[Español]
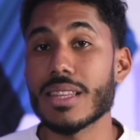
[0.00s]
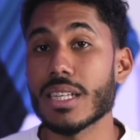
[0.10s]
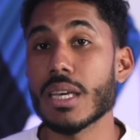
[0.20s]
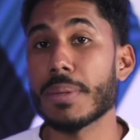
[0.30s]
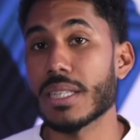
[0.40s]

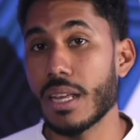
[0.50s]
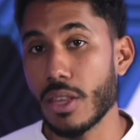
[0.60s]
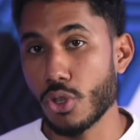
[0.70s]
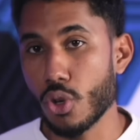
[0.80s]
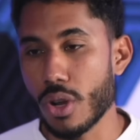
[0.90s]
tienes que prestar
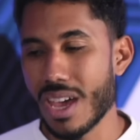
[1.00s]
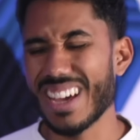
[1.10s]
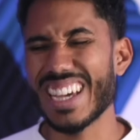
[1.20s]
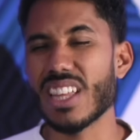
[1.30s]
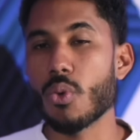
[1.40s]
atención,
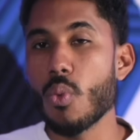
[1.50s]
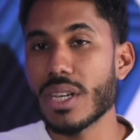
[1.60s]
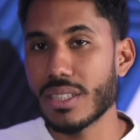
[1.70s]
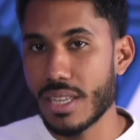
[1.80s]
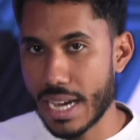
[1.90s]
que te
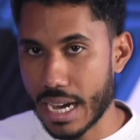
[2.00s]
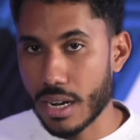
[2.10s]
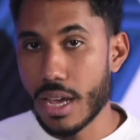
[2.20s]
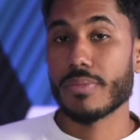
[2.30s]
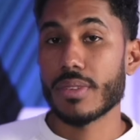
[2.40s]
cueste llegar
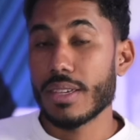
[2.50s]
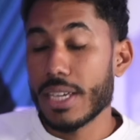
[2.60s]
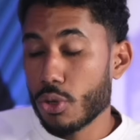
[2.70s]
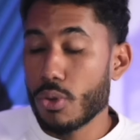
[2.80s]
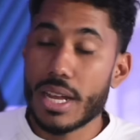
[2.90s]
y
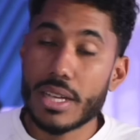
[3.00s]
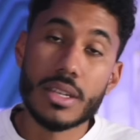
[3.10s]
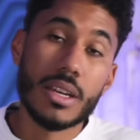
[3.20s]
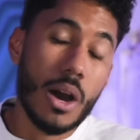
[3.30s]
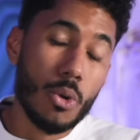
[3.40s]
eso lo
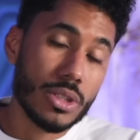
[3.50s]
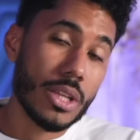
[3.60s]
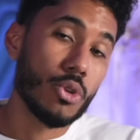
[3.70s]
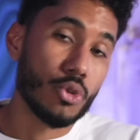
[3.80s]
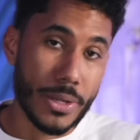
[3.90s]
harás ajustando los